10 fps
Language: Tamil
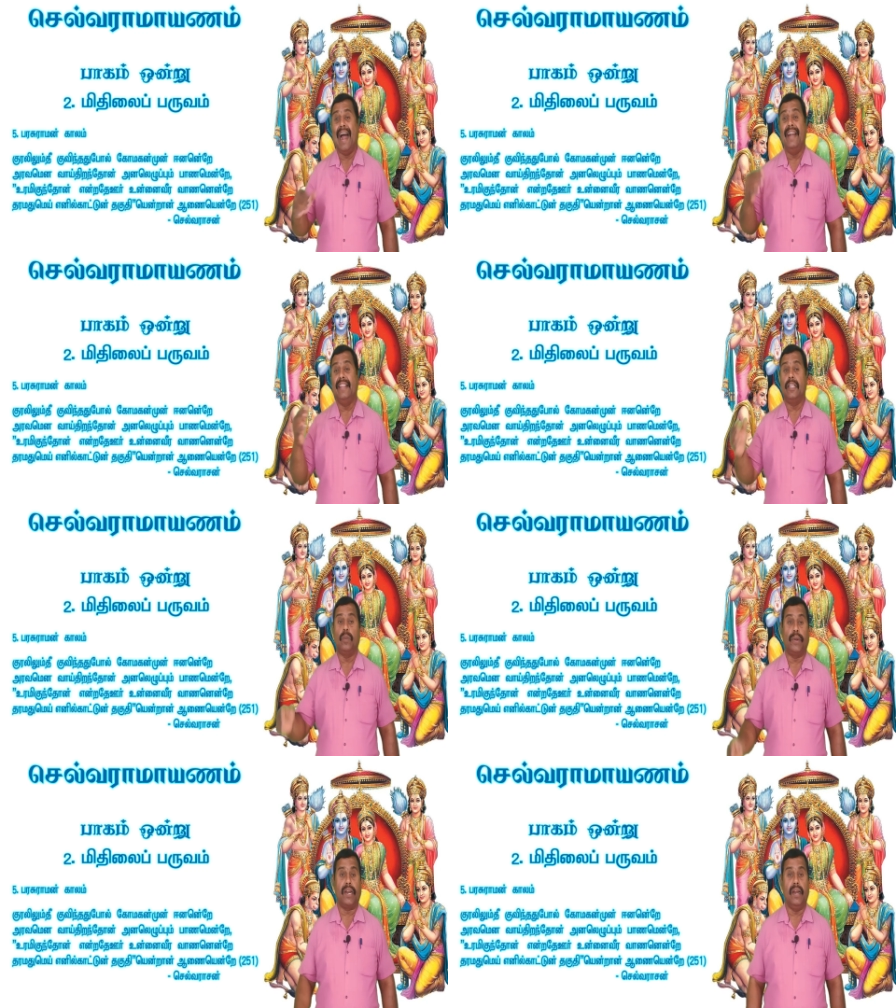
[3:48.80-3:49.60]
அடுத்த
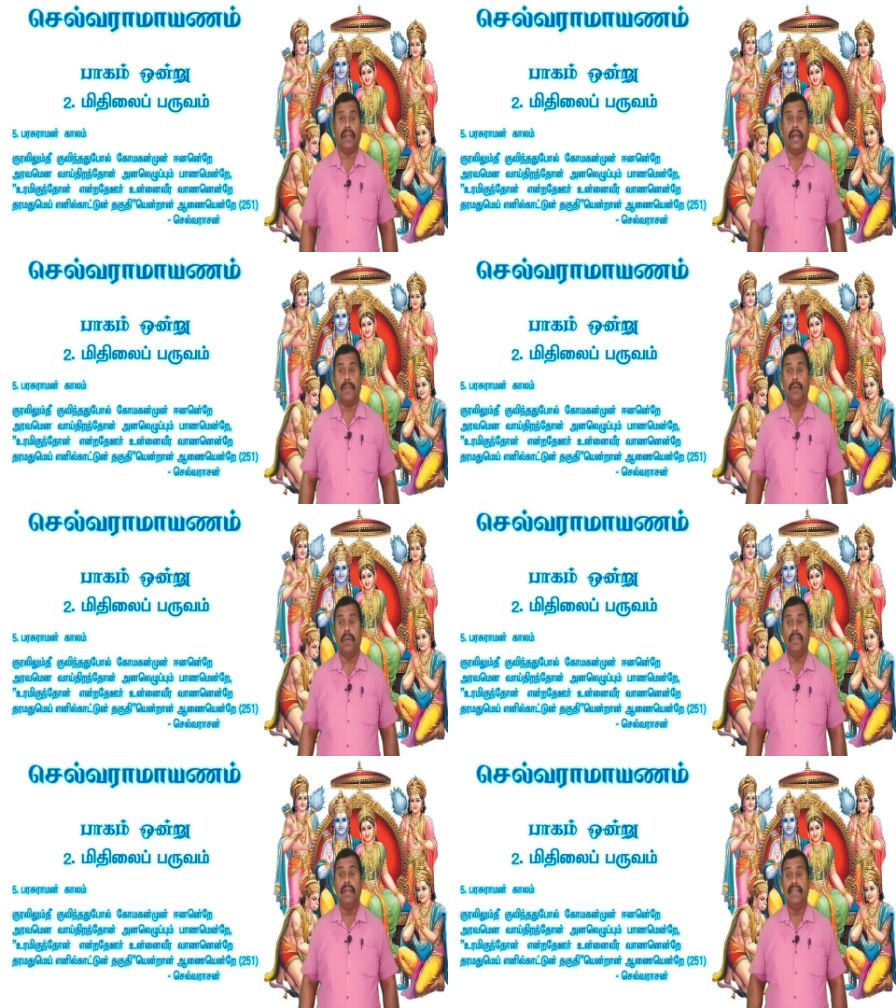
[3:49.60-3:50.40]
தொடரில்
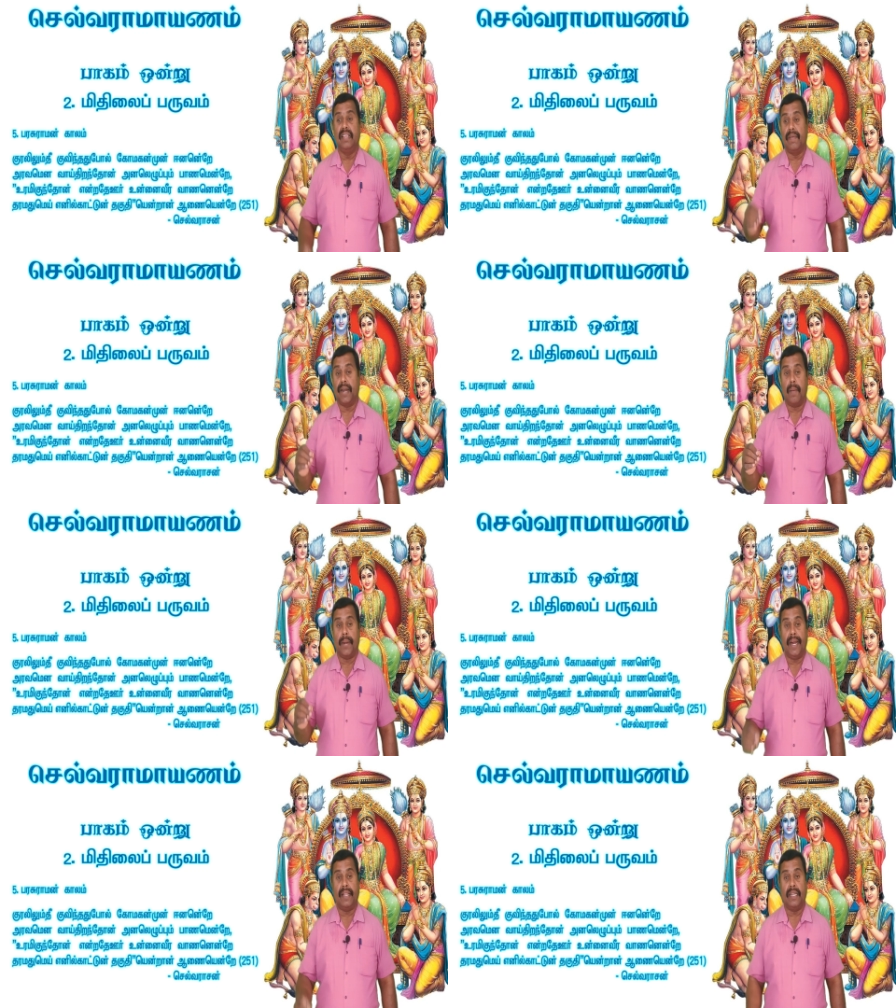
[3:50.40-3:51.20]
காண்போம்
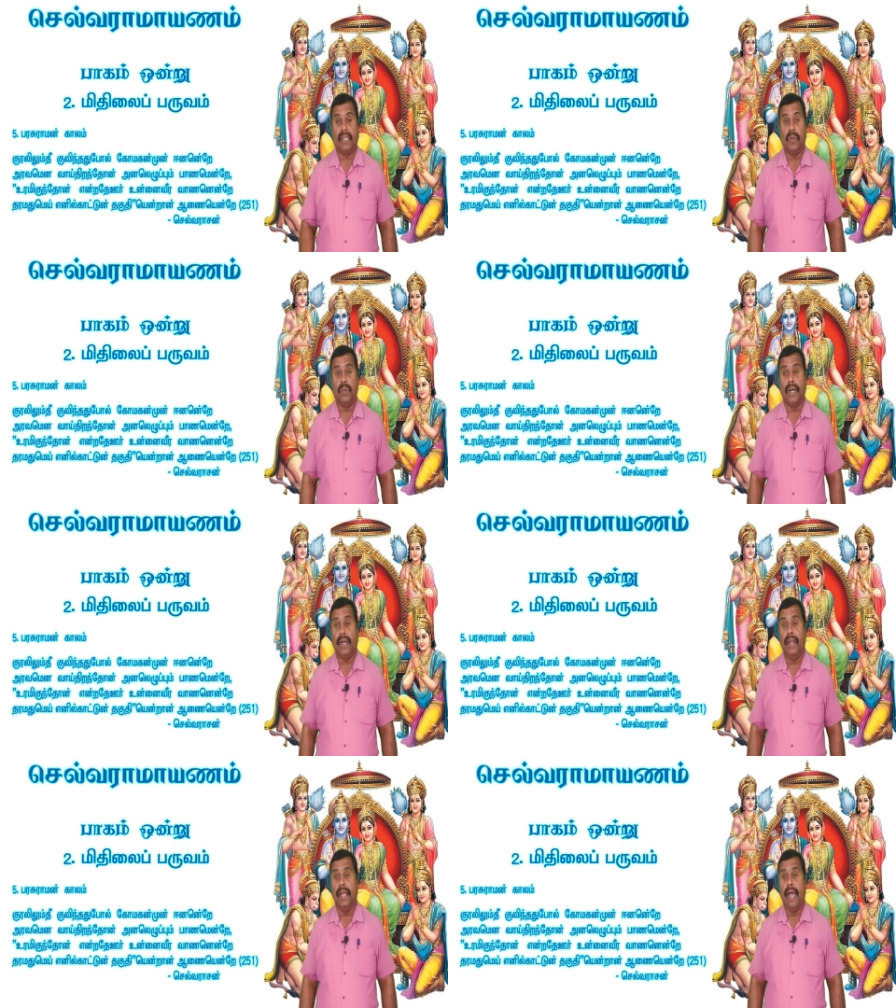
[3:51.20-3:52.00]
செல்வராமாயணத்துக்கு
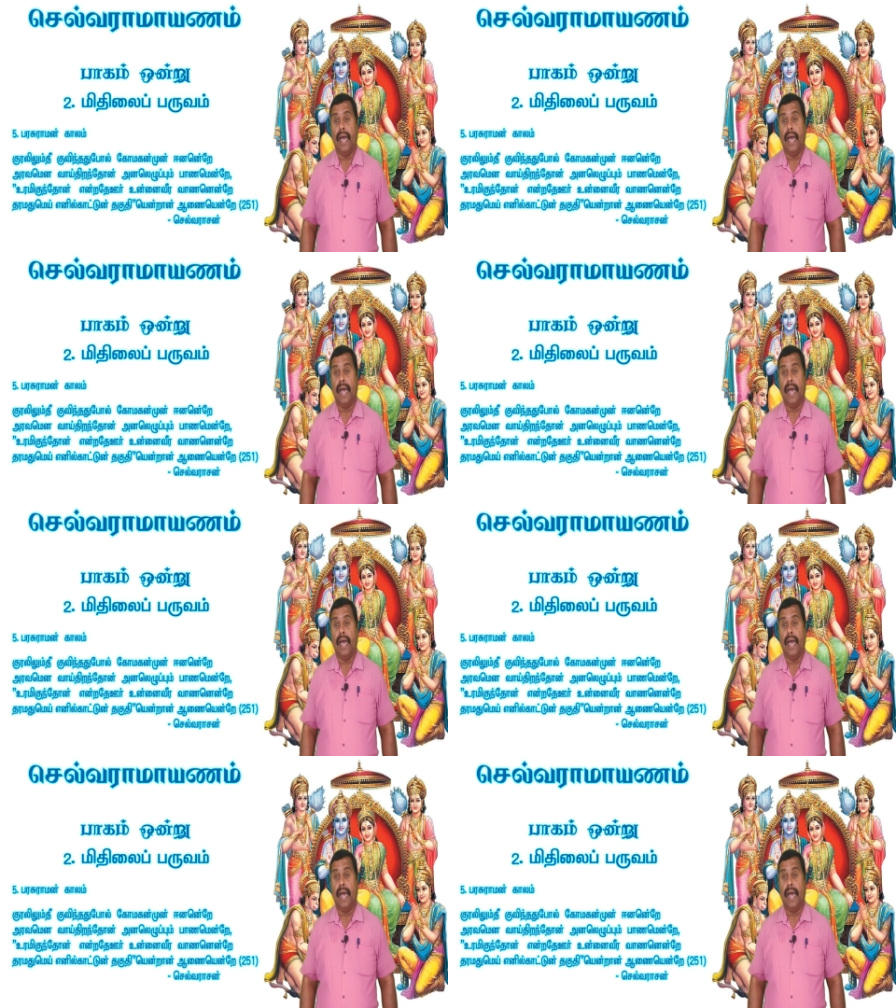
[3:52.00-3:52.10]
உங்கள்